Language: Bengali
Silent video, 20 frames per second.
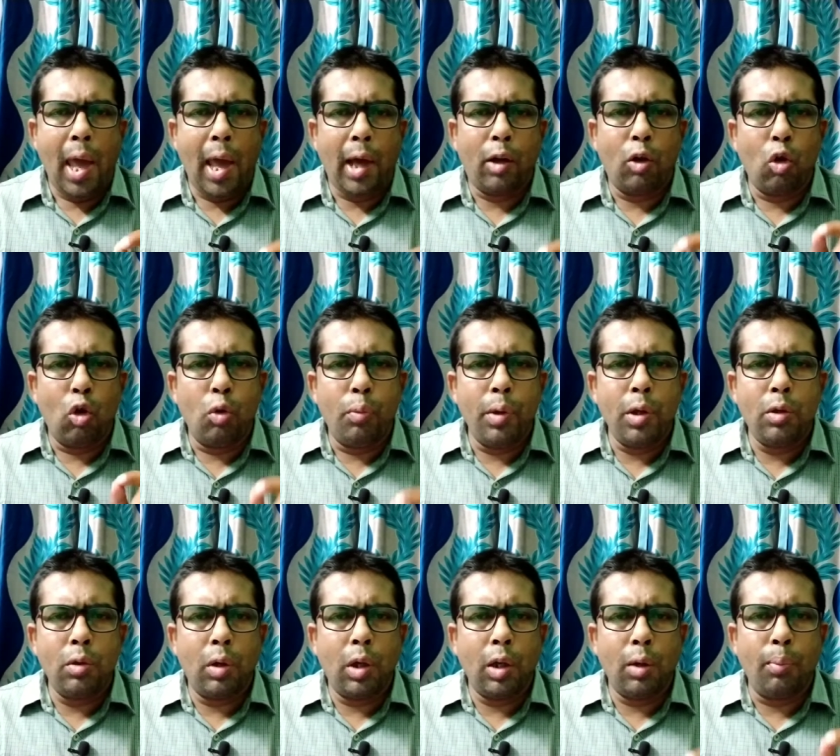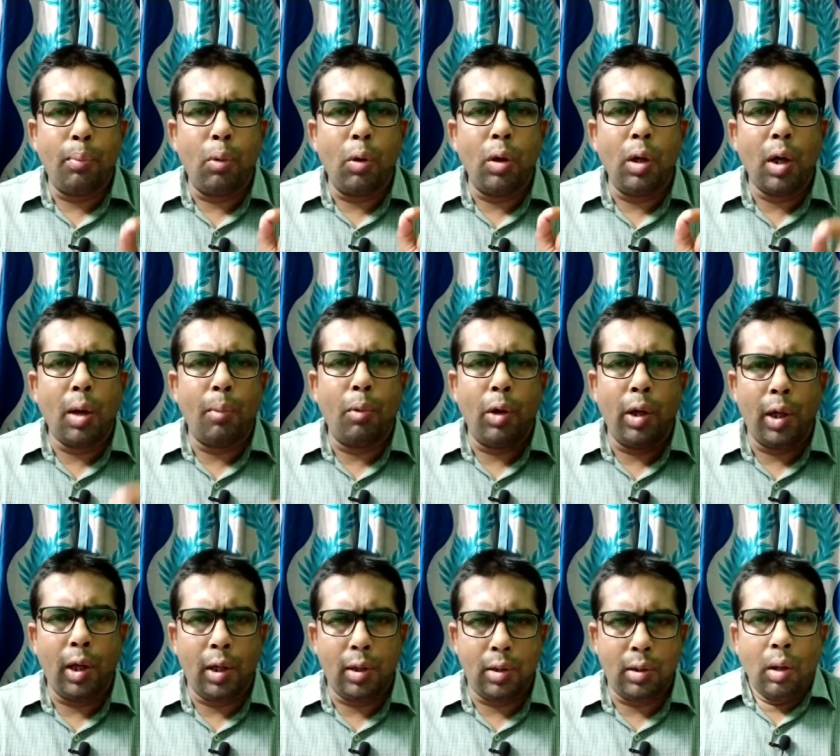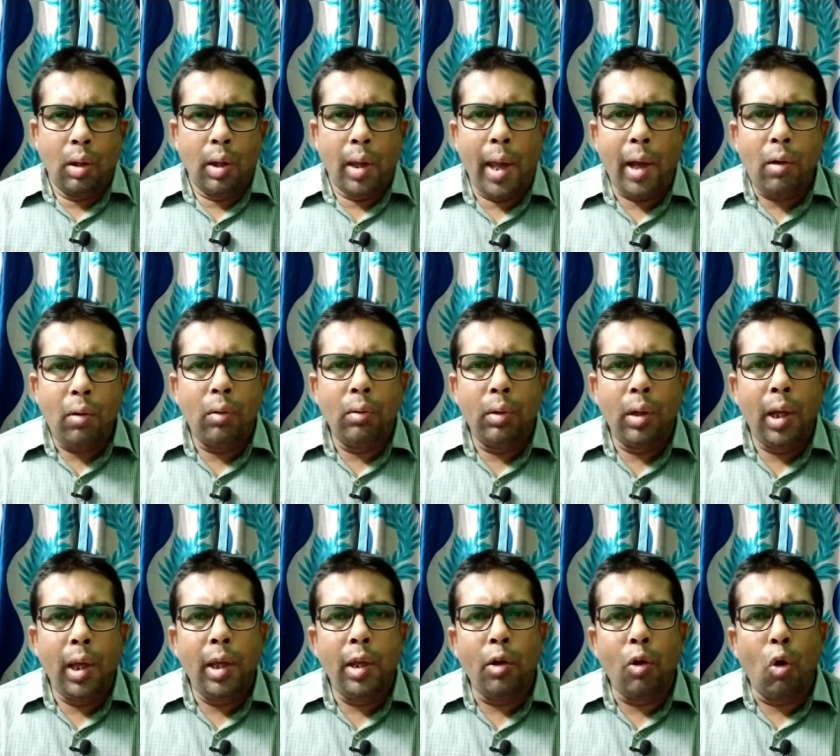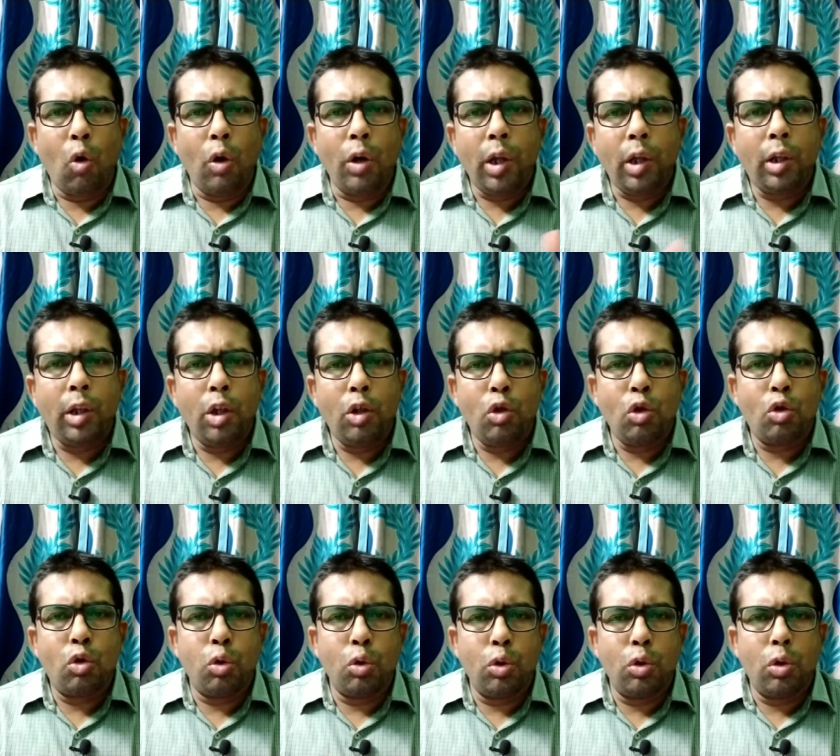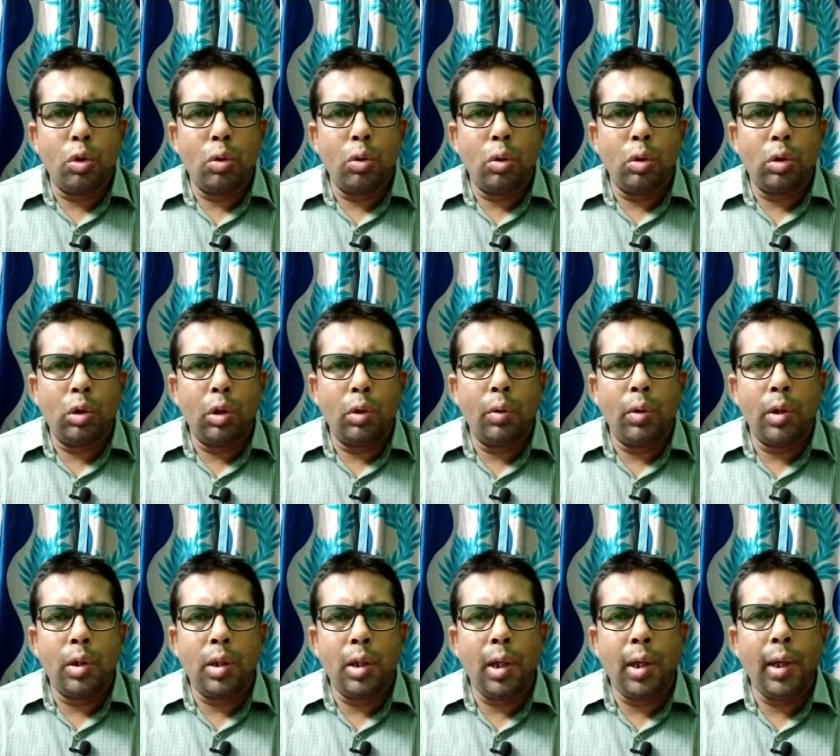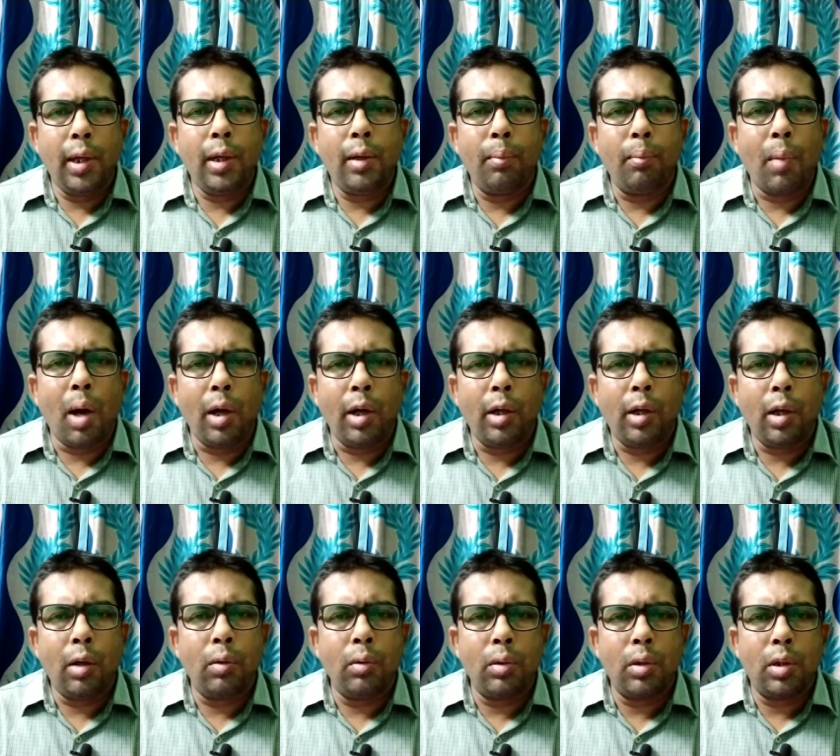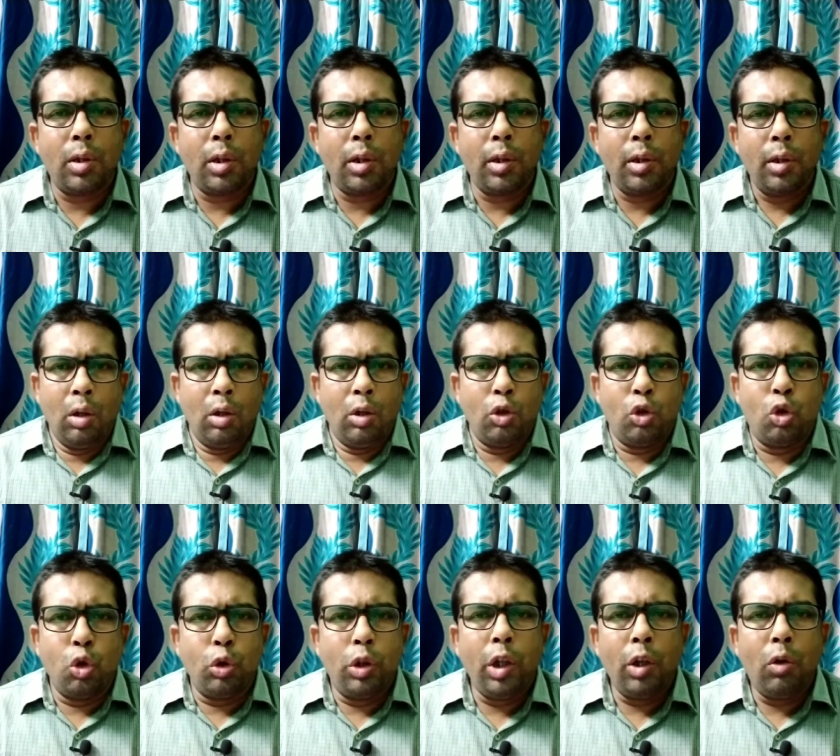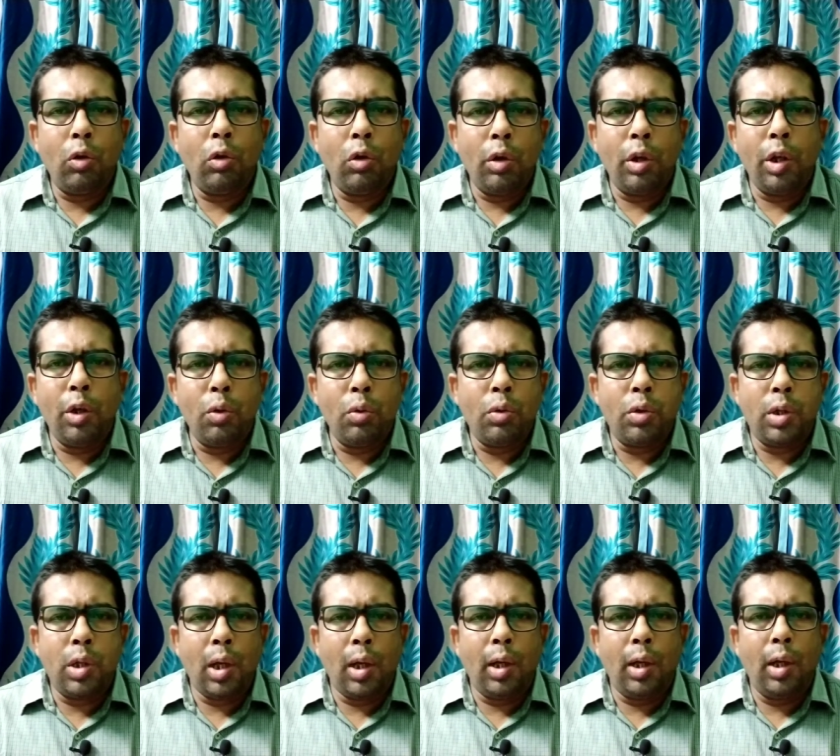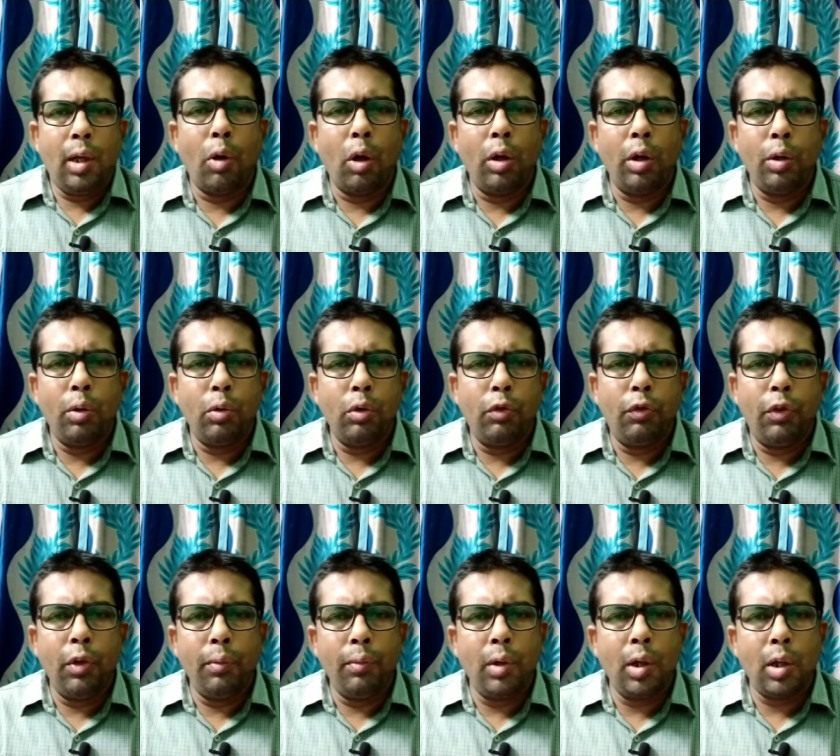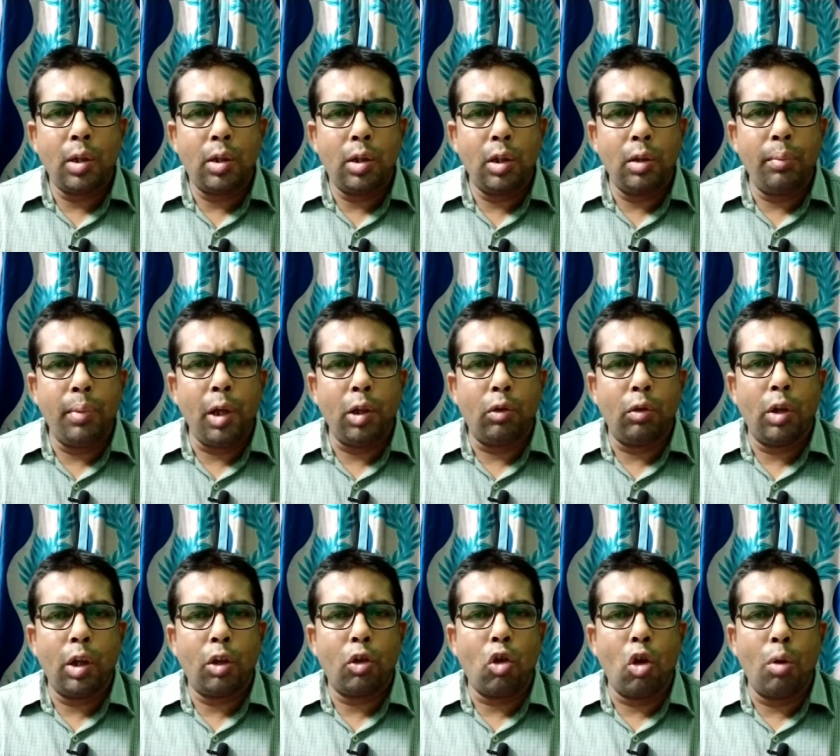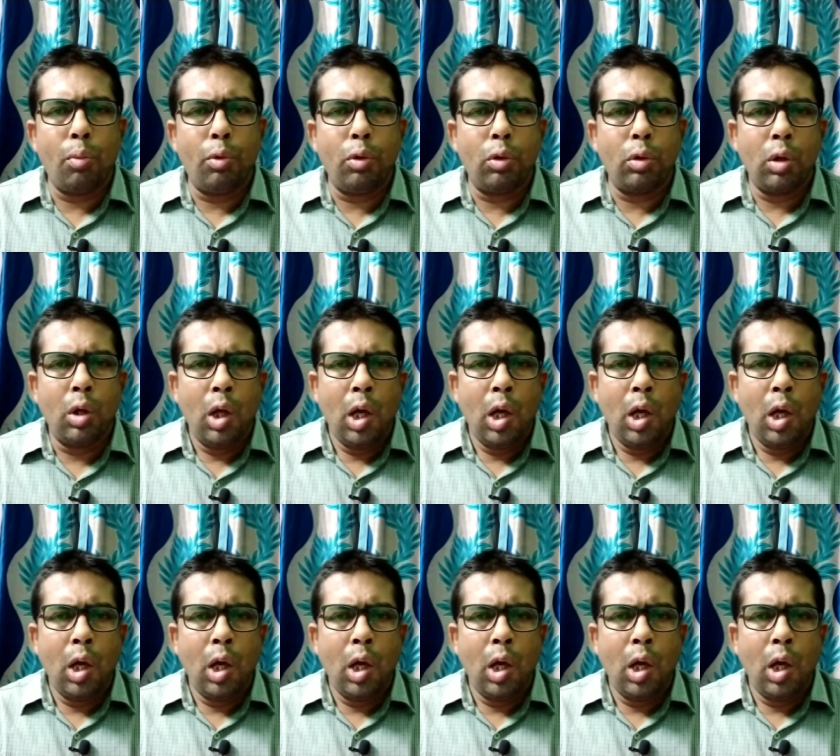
এক অভিযোগের বন্যা বয়ে গেছে এখন এই অনেক কিছু সহ্য করতে হয়েছে এর মানেটা হচ্ছে যদি কোনো নিউজ চ্যানেল বলিউড ফিল্ম ইন্ডাস্ট্রির ভেতরের খবর